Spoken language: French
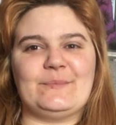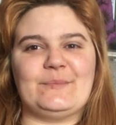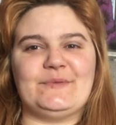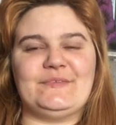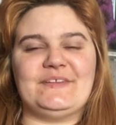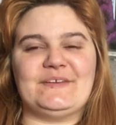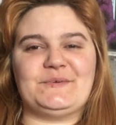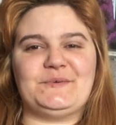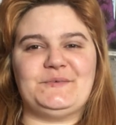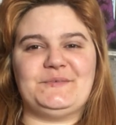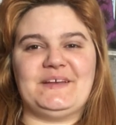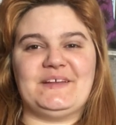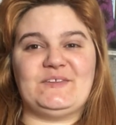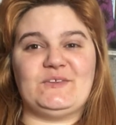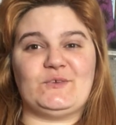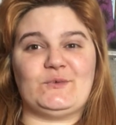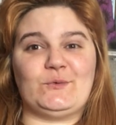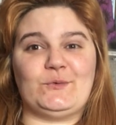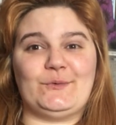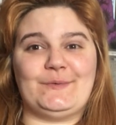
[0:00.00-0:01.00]
bonne
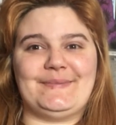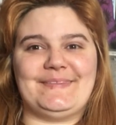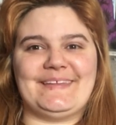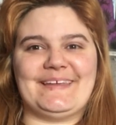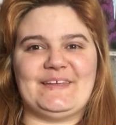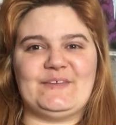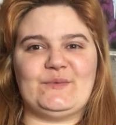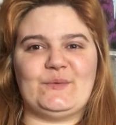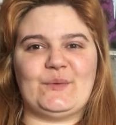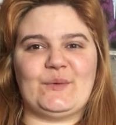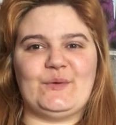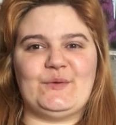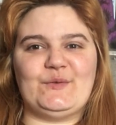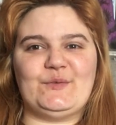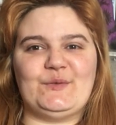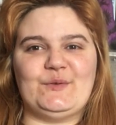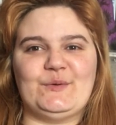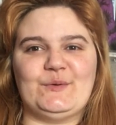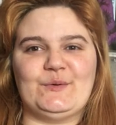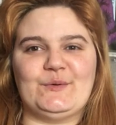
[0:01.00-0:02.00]
découverte je suis très
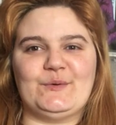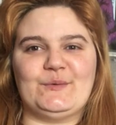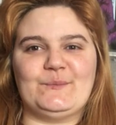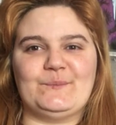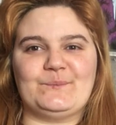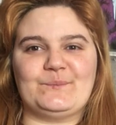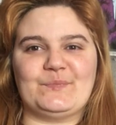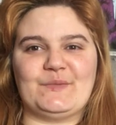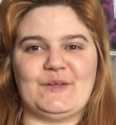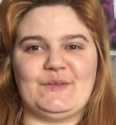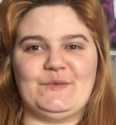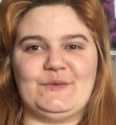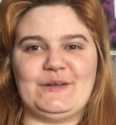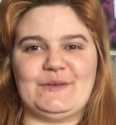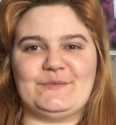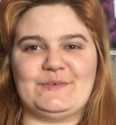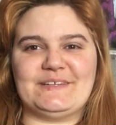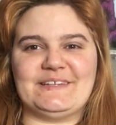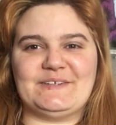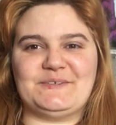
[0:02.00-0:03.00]
heureuse de, de
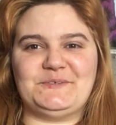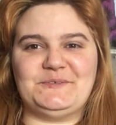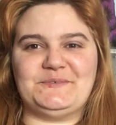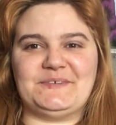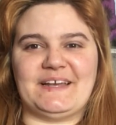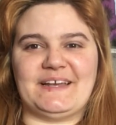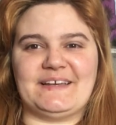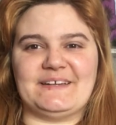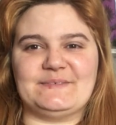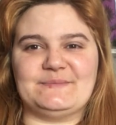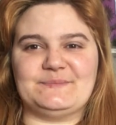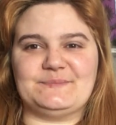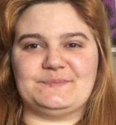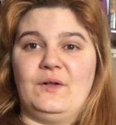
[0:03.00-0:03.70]
l'avoir découvert.